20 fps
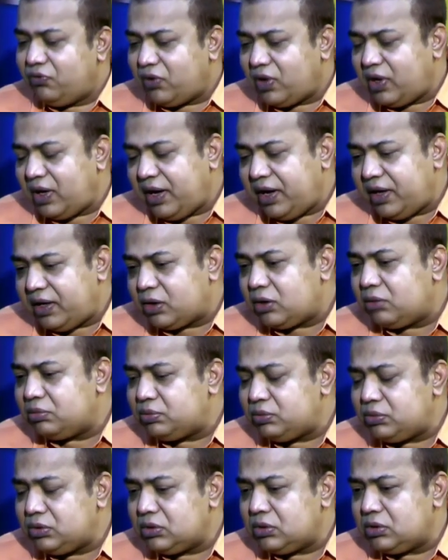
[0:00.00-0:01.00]
ফলে এটা
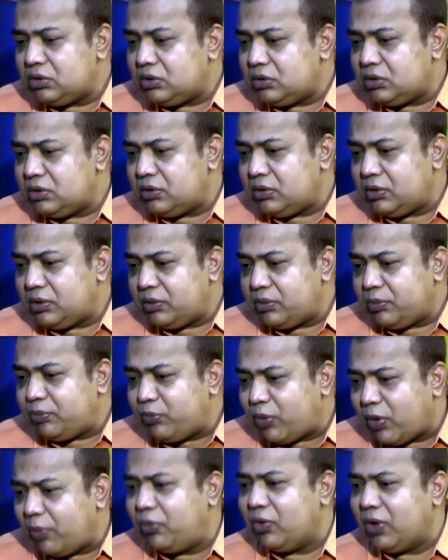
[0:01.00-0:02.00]
খুব
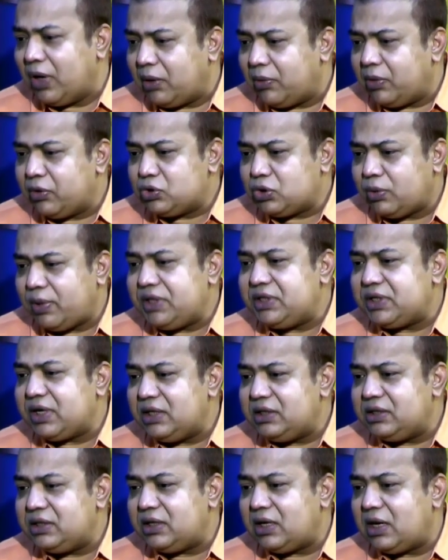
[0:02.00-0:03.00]
পপুলার সবাই
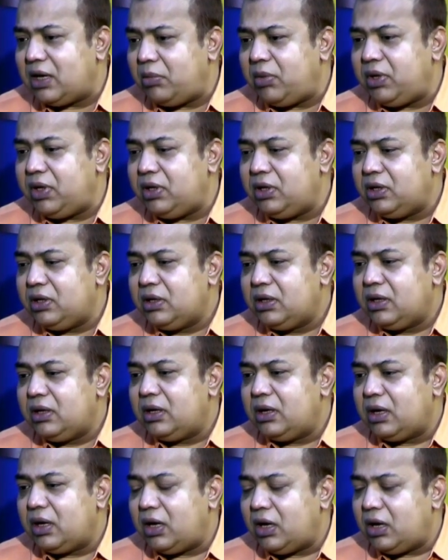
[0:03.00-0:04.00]
চায় যে না আমি
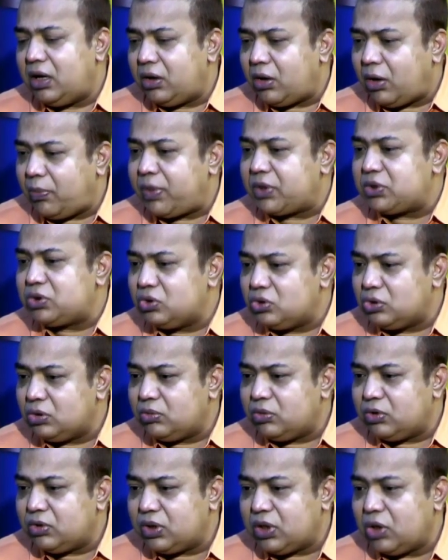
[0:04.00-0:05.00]
অপারেশন
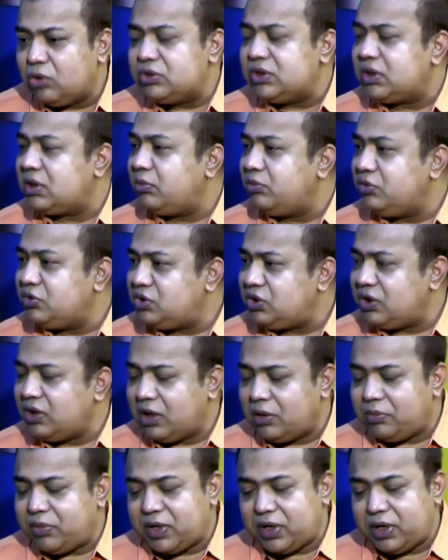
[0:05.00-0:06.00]
করব কেউ যাতে বুঝতে
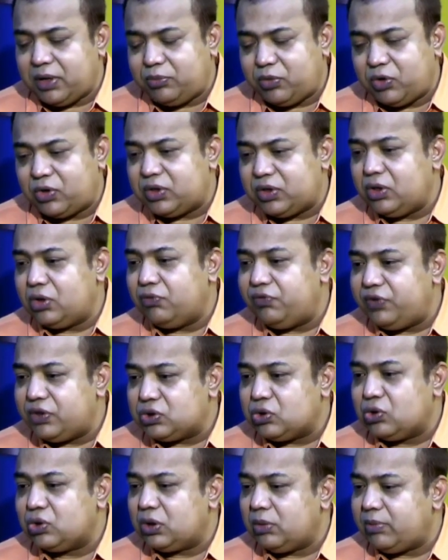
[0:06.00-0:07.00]
না পারে পরদিন
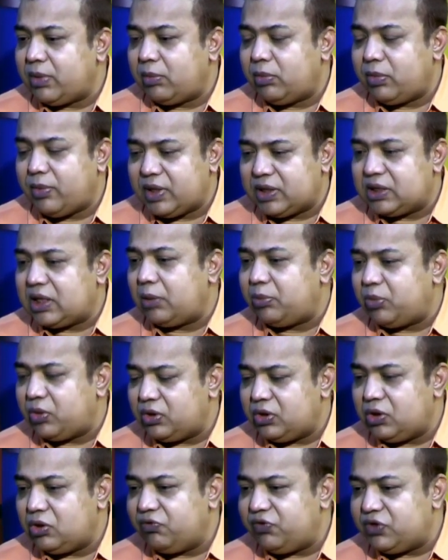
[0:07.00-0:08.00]
অফিস করতে পারবো বা
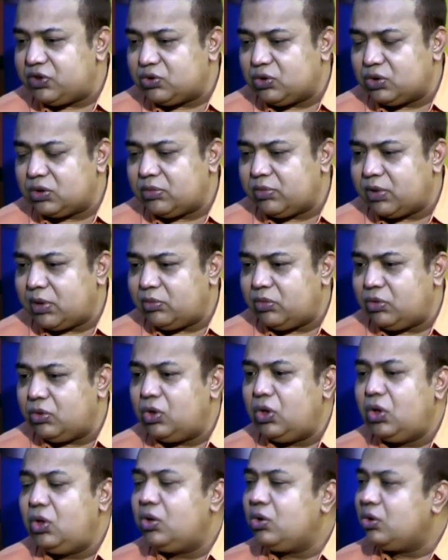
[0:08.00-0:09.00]
তারপর দিন অফিস করতে পারবো
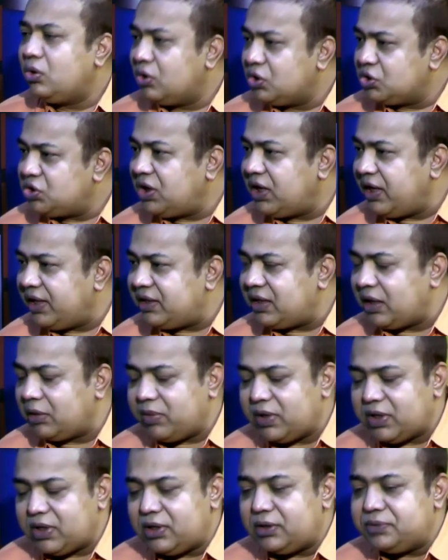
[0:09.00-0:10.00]
কোনো সেলাই
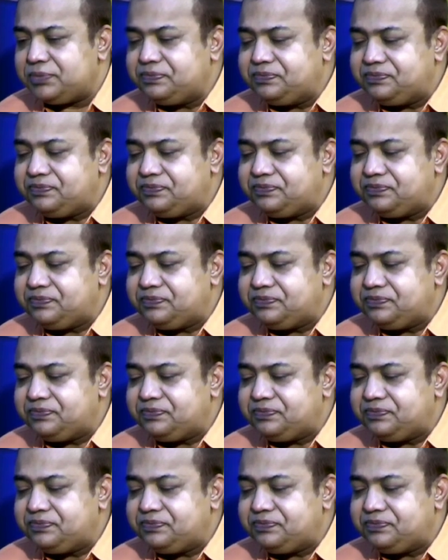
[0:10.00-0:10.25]
থাকবে না